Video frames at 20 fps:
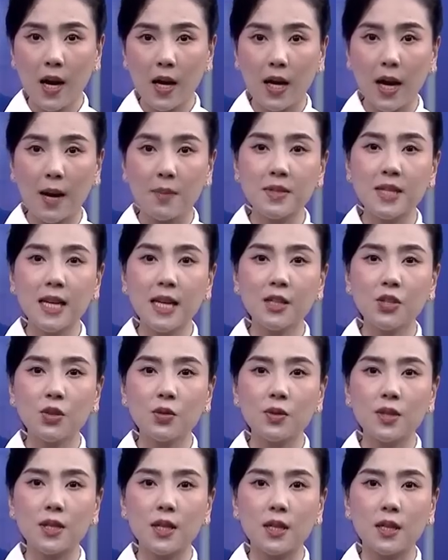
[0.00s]
khám xét
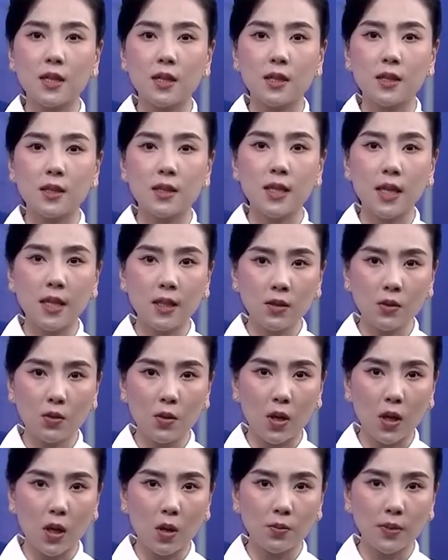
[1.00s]
trụ sở chính
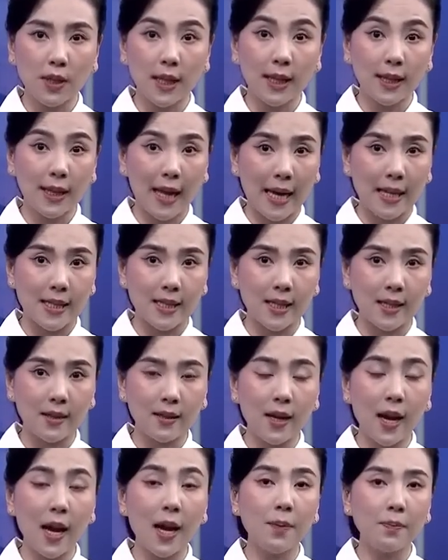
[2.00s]
của công ty tài
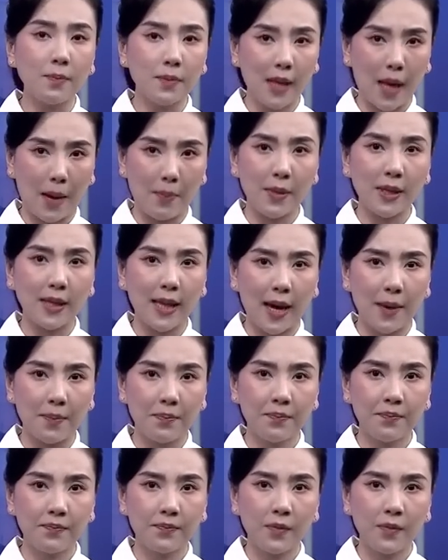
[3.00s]
chính F88.